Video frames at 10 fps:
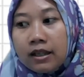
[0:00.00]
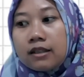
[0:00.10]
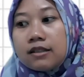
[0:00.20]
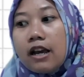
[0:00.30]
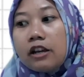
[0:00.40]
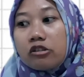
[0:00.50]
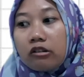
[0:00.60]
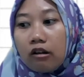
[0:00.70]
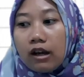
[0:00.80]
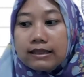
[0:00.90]
Saya
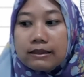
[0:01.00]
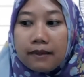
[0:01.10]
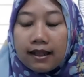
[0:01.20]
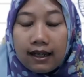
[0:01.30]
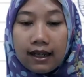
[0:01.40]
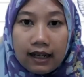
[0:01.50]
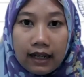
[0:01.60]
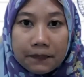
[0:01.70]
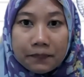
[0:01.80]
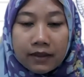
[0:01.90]
contohkan seperti
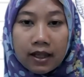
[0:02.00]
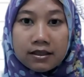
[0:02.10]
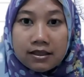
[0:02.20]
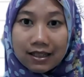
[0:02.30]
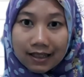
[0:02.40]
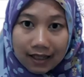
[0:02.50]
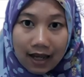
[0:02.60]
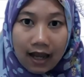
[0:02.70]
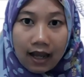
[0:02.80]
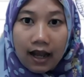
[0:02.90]
ini.
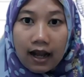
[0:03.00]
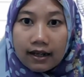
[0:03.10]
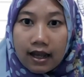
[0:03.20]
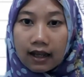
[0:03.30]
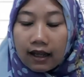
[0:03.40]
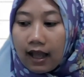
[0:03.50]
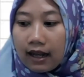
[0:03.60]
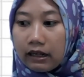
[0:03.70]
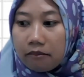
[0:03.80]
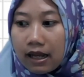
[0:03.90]
Jika ada
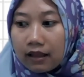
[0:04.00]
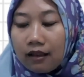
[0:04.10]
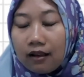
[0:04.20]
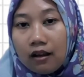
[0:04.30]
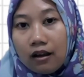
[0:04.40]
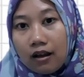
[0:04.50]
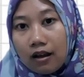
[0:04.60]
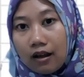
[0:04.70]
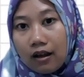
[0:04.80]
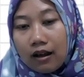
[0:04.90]
kalimat
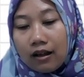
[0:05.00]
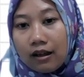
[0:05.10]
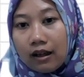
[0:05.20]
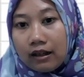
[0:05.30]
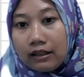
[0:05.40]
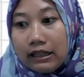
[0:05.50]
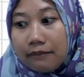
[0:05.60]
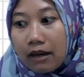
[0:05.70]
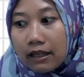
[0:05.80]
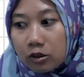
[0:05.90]
uh,
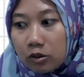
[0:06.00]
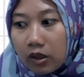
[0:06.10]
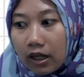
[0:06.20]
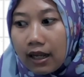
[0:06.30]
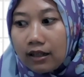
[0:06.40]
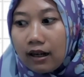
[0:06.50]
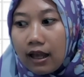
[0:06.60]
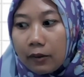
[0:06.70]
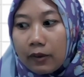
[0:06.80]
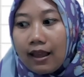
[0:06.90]
dimasukkan
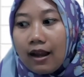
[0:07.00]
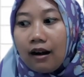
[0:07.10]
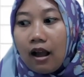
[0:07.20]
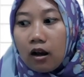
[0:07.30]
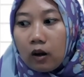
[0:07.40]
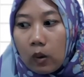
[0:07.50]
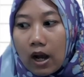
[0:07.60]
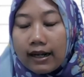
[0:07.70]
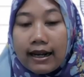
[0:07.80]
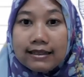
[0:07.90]
larutan
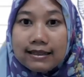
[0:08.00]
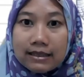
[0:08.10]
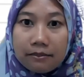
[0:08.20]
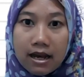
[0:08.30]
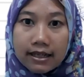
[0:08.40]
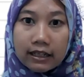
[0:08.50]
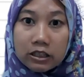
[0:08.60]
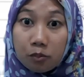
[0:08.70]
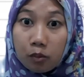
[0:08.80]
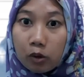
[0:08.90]
Aquades sebanyak
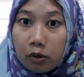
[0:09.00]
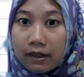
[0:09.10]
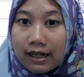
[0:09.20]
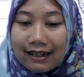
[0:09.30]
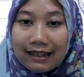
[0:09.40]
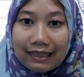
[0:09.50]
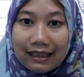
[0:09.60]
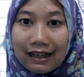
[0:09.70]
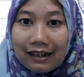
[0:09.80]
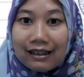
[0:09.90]
10 ml
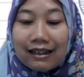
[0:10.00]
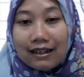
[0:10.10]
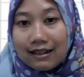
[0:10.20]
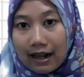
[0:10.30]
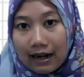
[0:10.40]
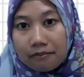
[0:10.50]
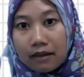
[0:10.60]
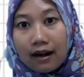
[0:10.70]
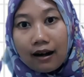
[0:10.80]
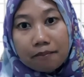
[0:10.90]
ke dalam
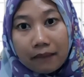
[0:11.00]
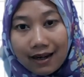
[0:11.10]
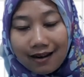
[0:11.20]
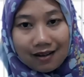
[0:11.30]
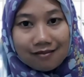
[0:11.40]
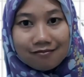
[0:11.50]
Erlenmeyer.